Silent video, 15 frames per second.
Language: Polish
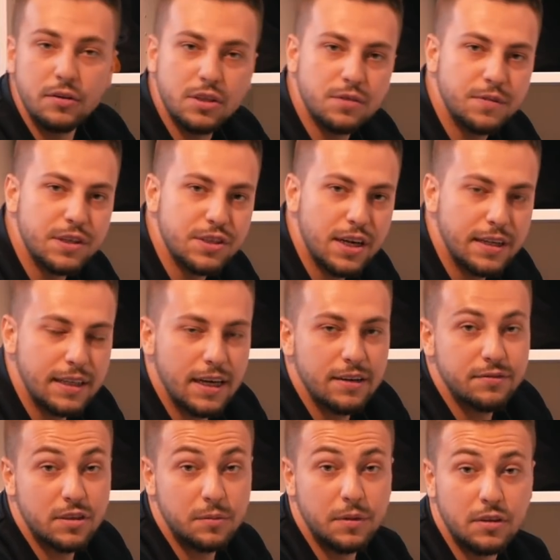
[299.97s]

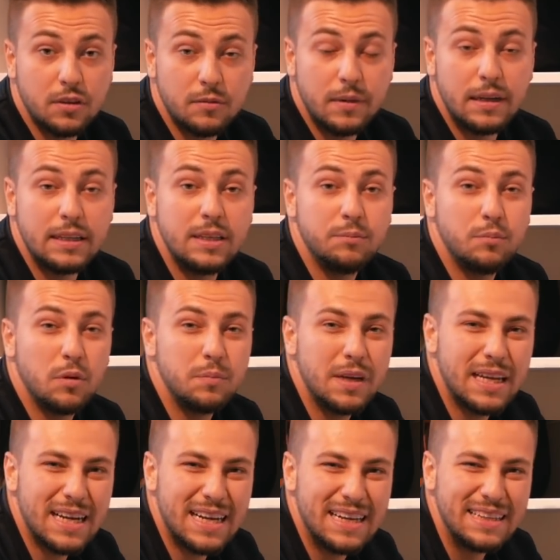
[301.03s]
odświeżania w trybie normalnym
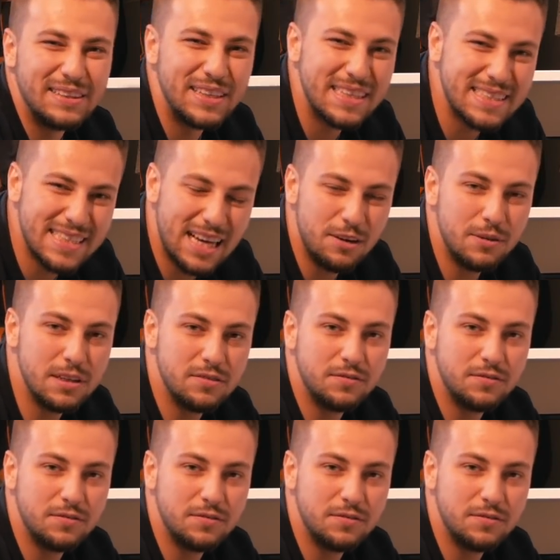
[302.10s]
pobiera niecałe